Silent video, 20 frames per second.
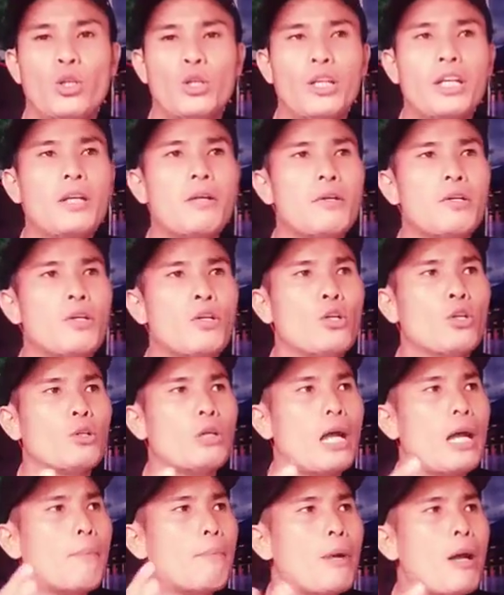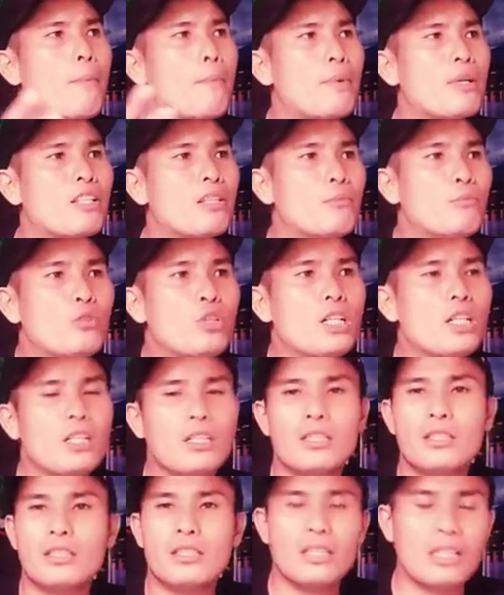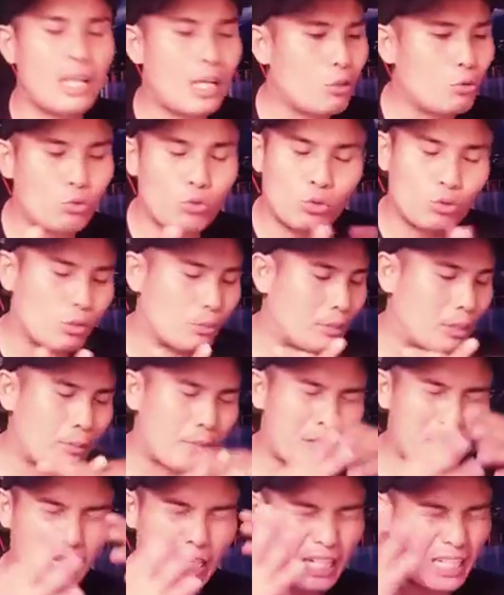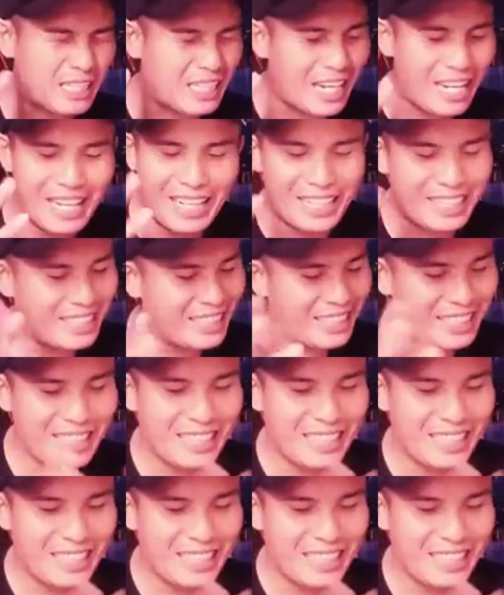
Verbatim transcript: Ya, apa-apa semua, aduh teman-teman sekalian, saya,